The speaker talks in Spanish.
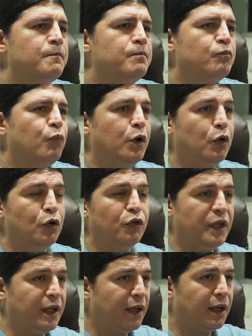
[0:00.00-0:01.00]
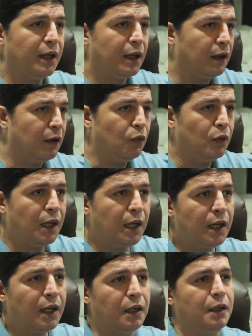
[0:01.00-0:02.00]
pues no nos deje en
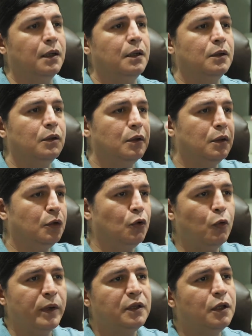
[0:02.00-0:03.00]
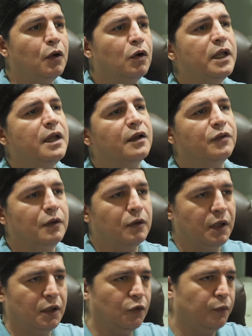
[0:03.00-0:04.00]
una nube teórica, sino
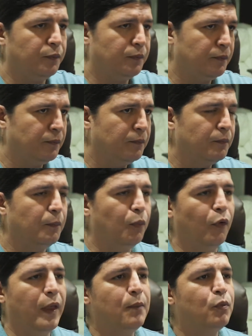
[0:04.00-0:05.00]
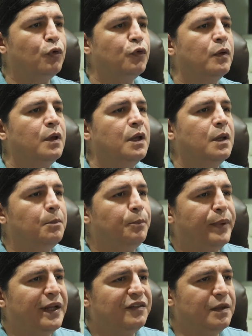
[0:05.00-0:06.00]
que nos podamos
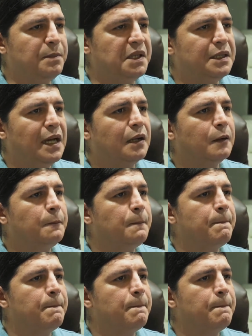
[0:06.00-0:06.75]
precipitar